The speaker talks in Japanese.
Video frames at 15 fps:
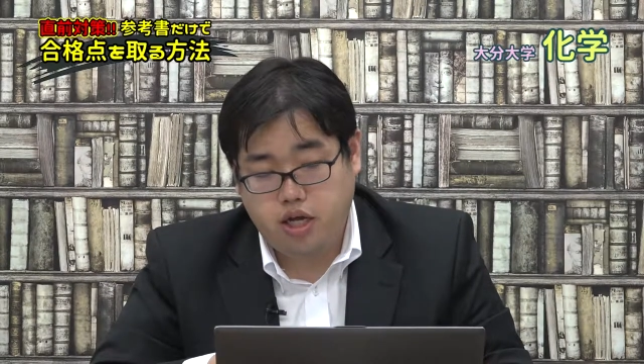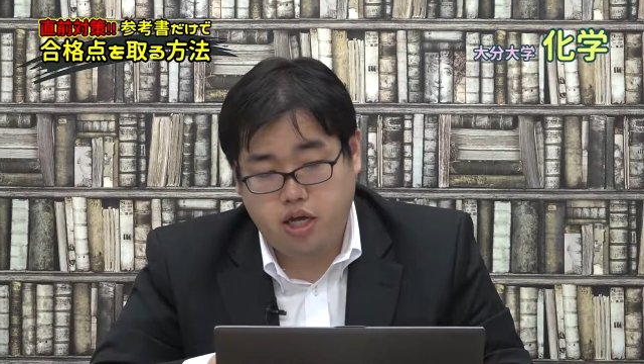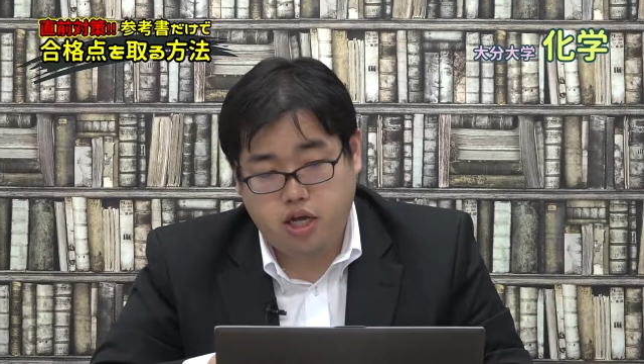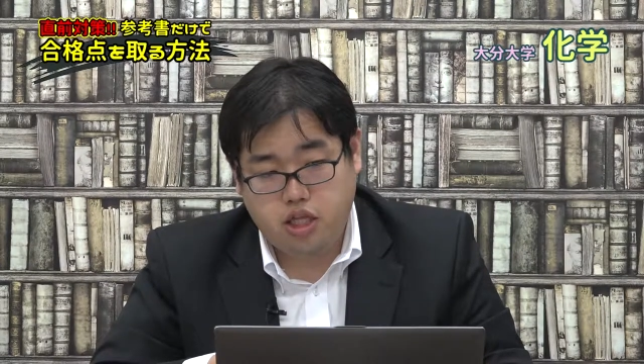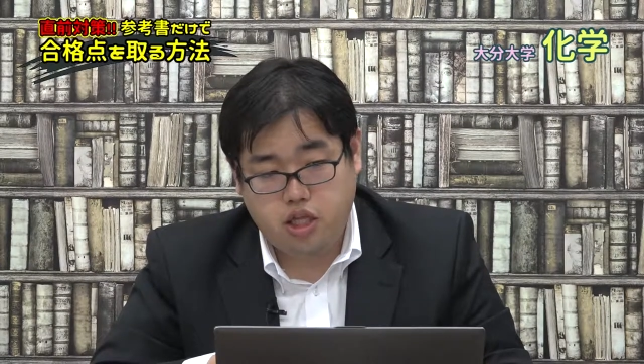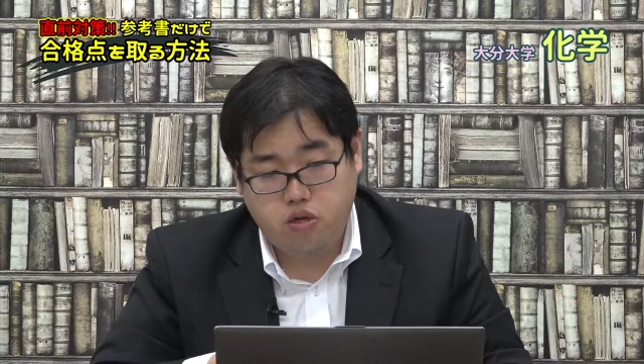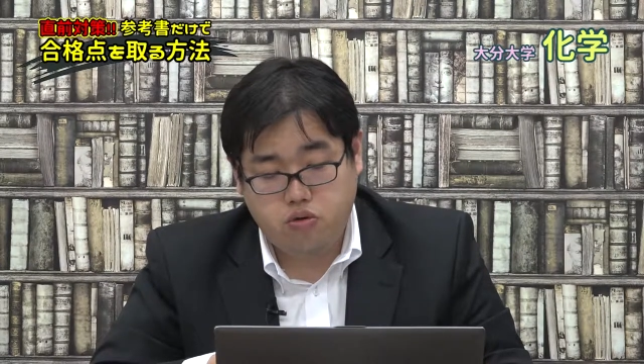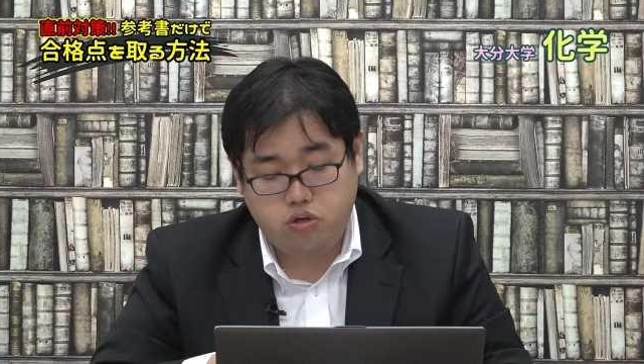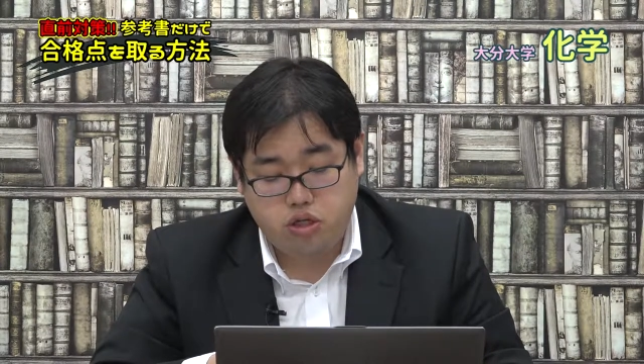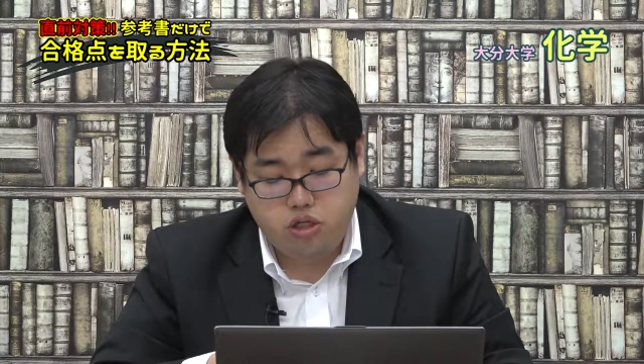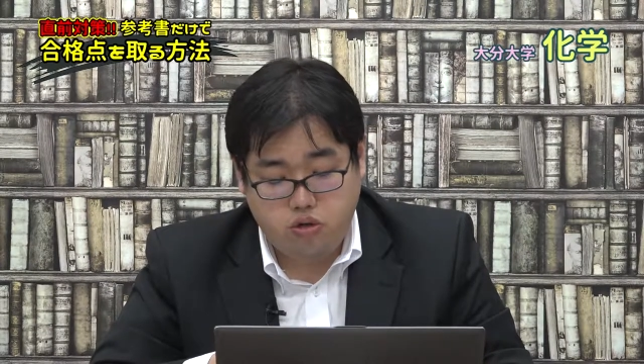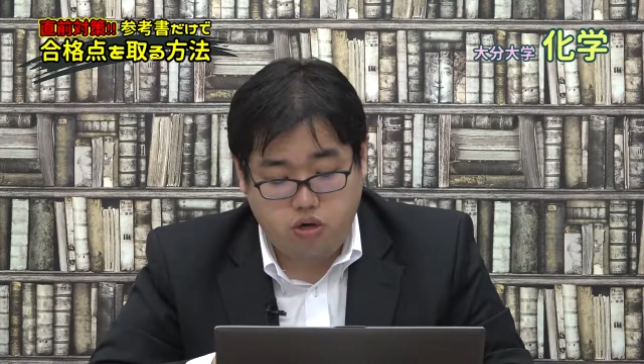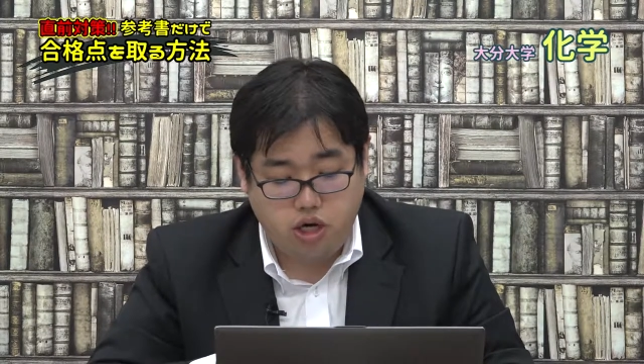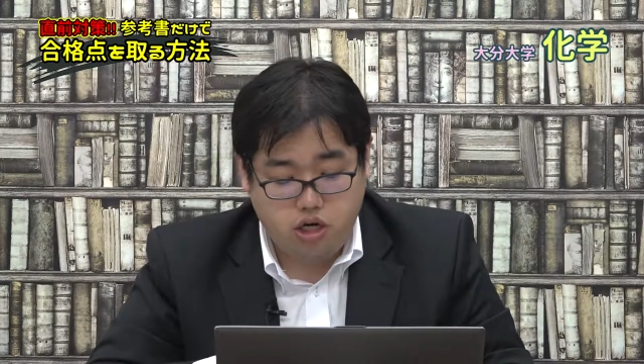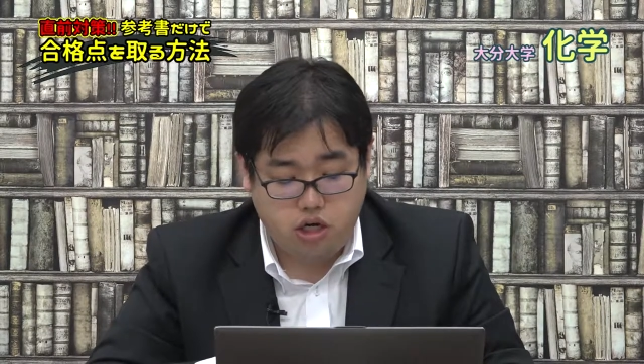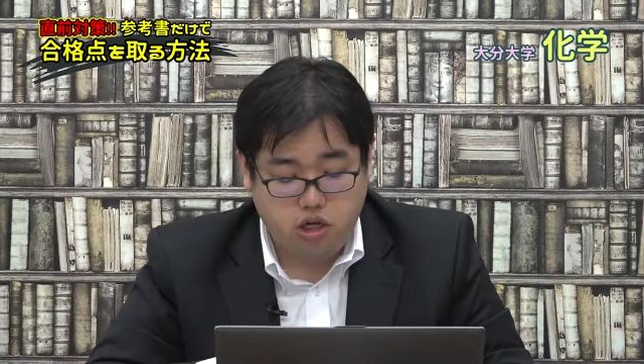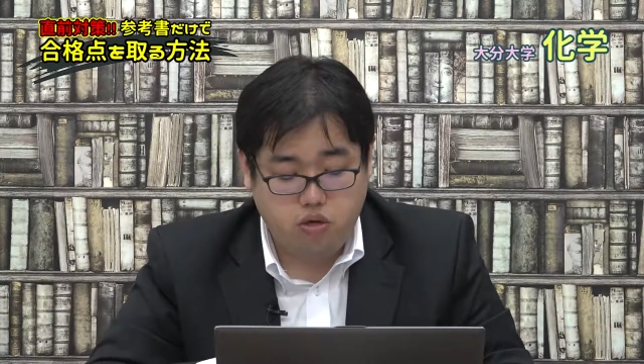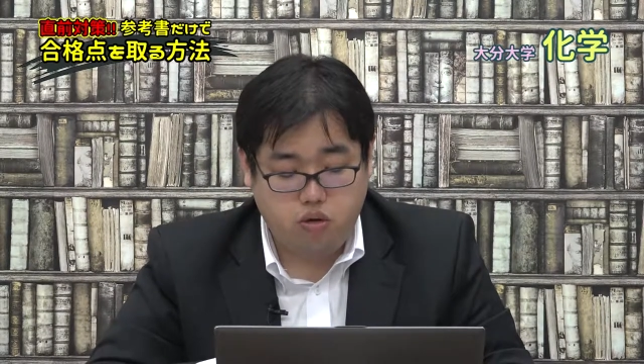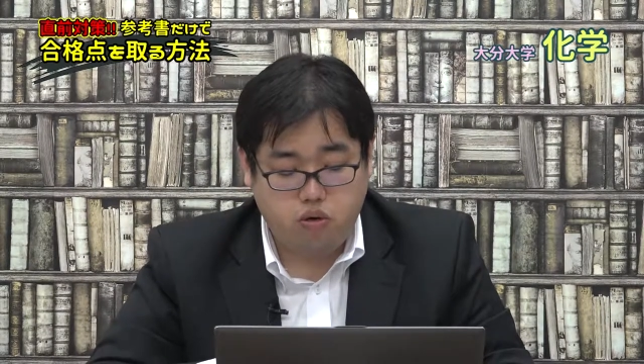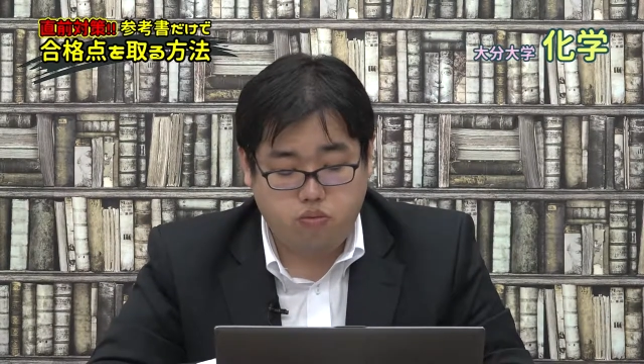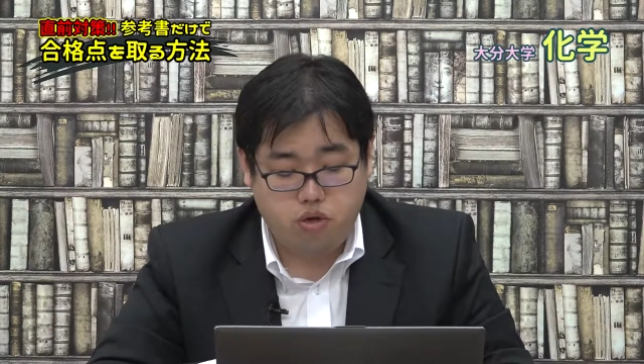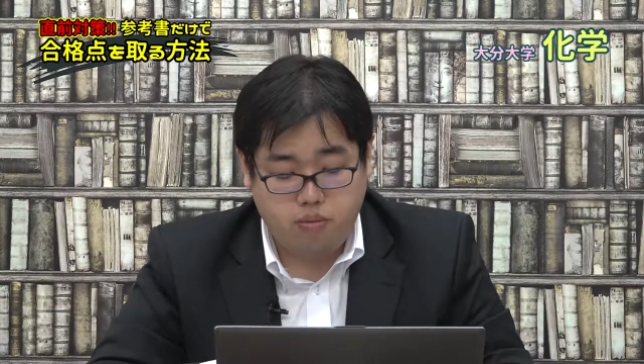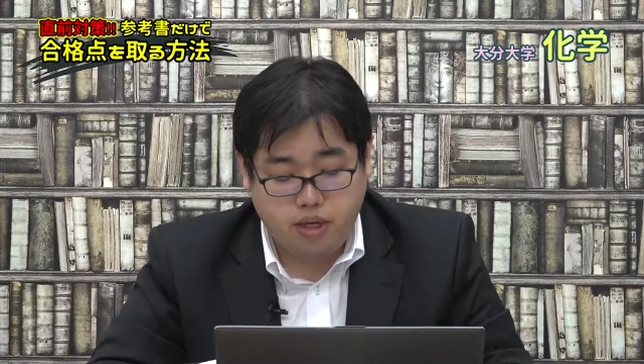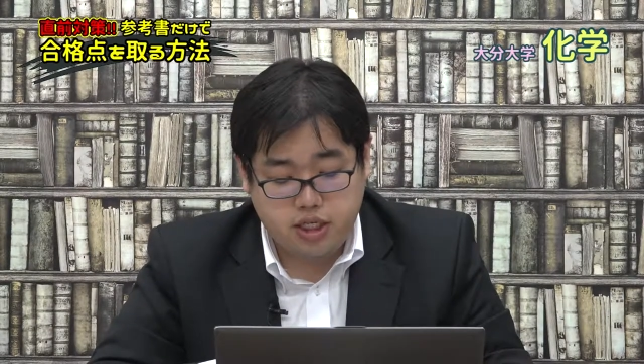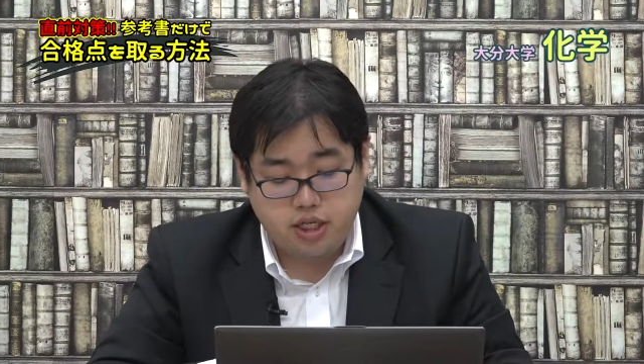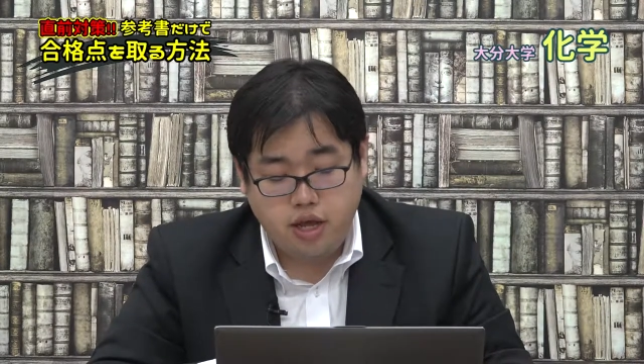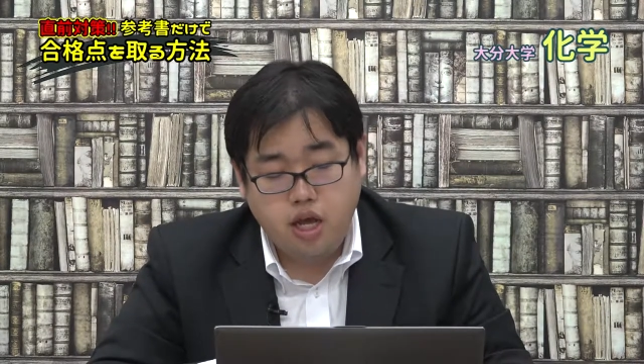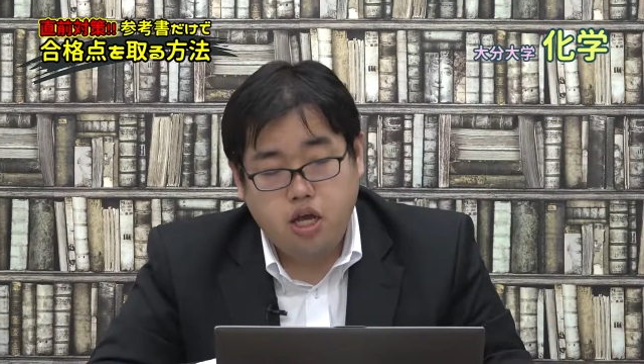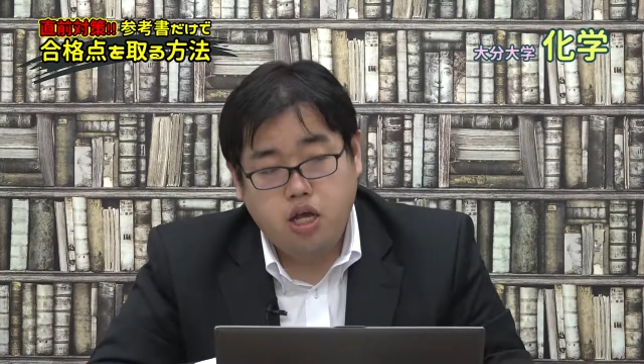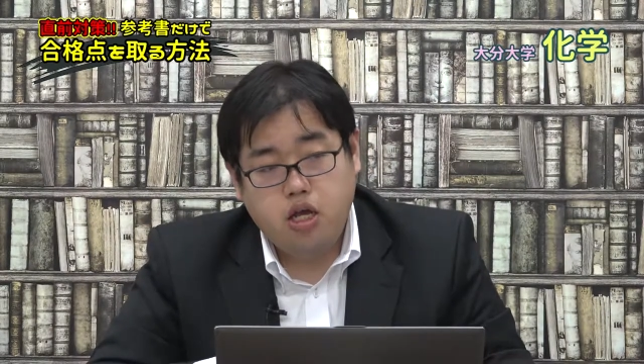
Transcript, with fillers: えー、やっておく必要があるかとは思います。